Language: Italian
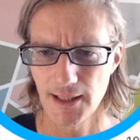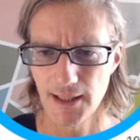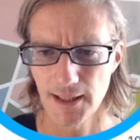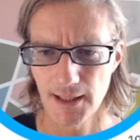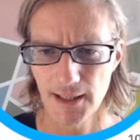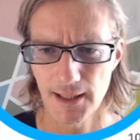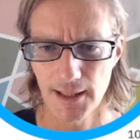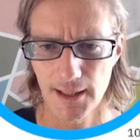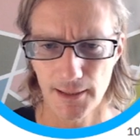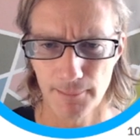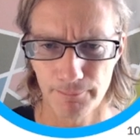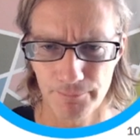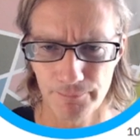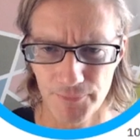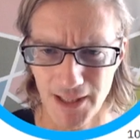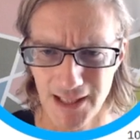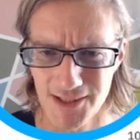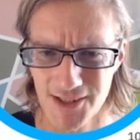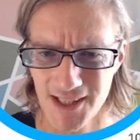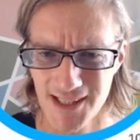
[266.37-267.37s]

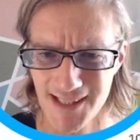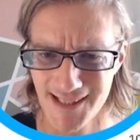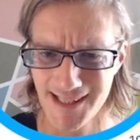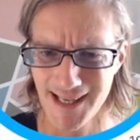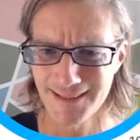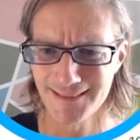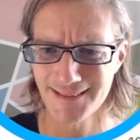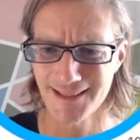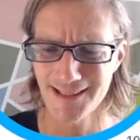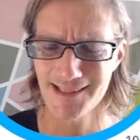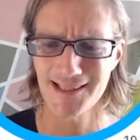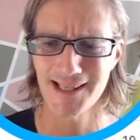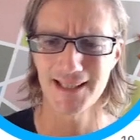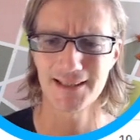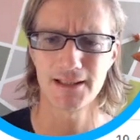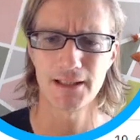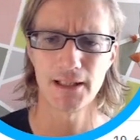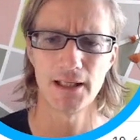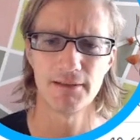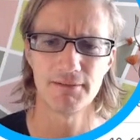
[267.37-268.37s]
ehm, al
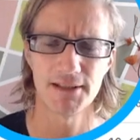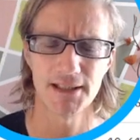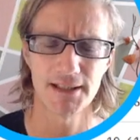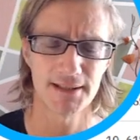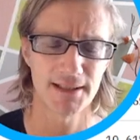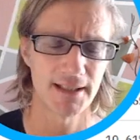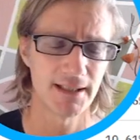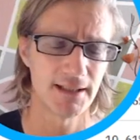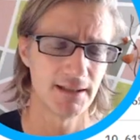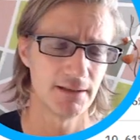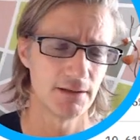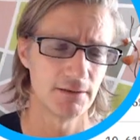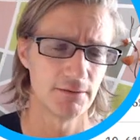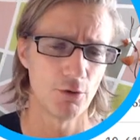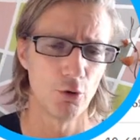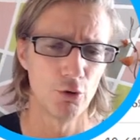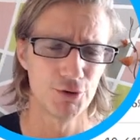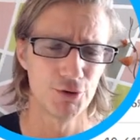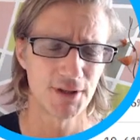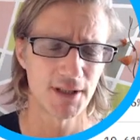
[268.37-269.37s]
67, vedete,
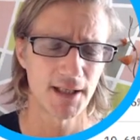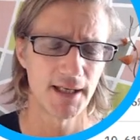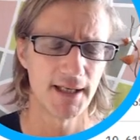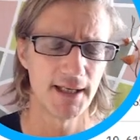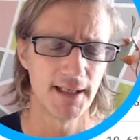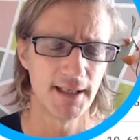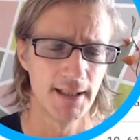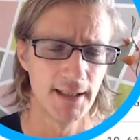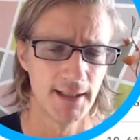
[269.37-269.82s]
oltre